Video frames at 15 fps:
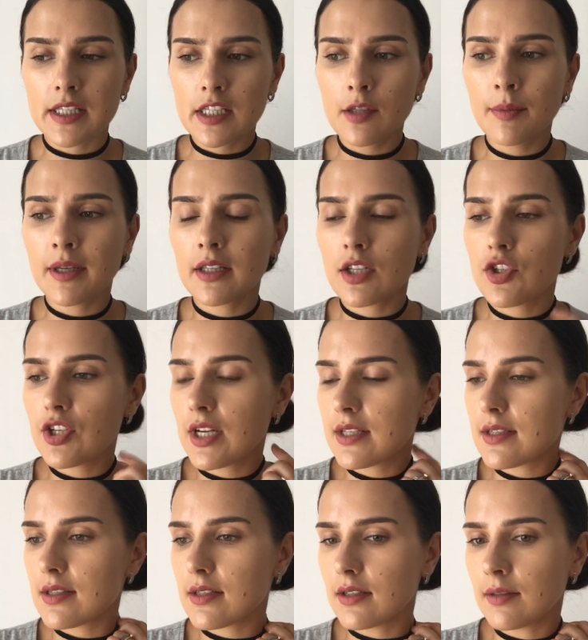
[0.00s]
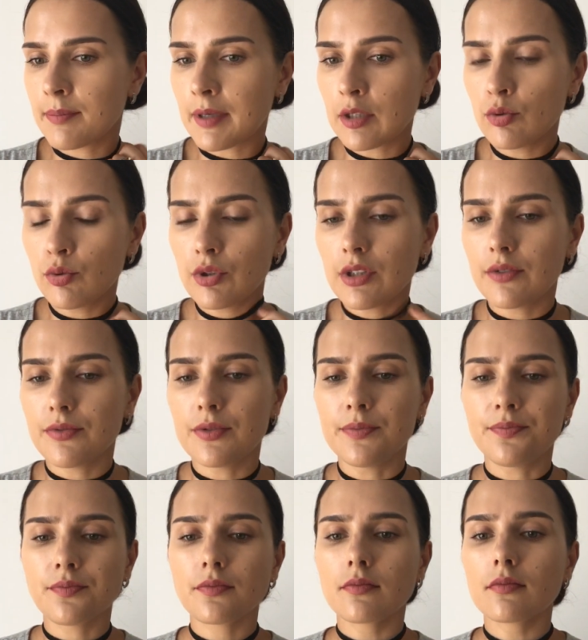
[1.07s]
хотела бы я начать с продуктов
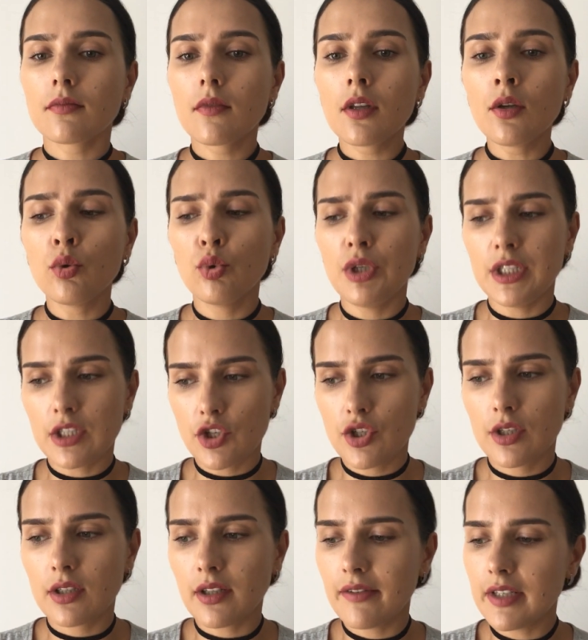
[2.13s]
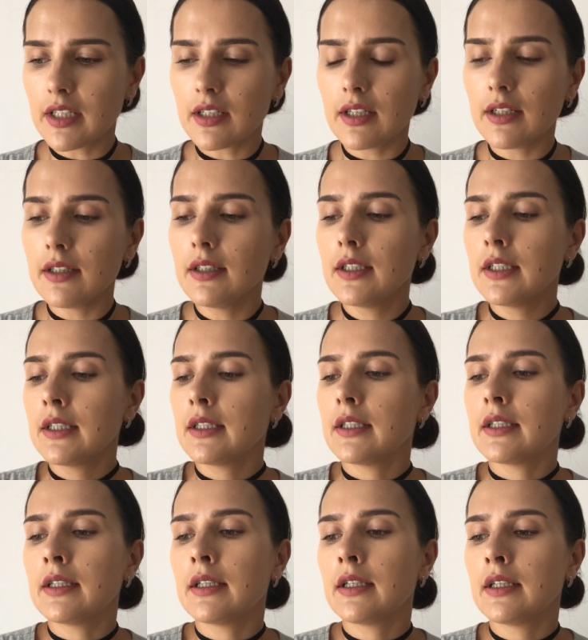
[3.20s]
улиточных, наверное.
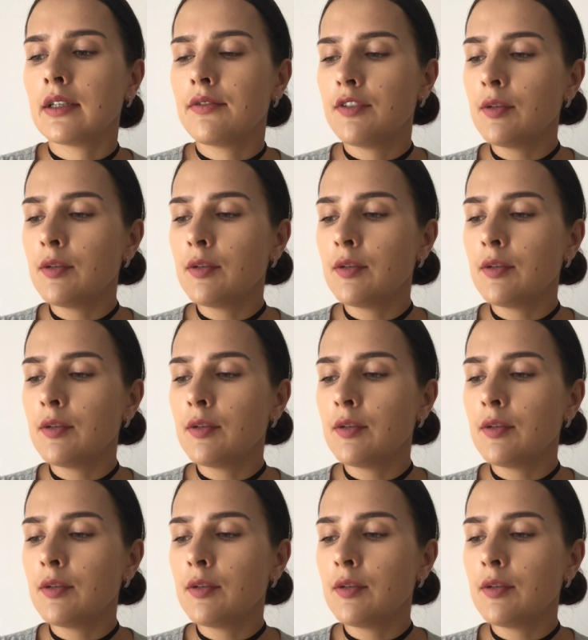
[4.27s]
А,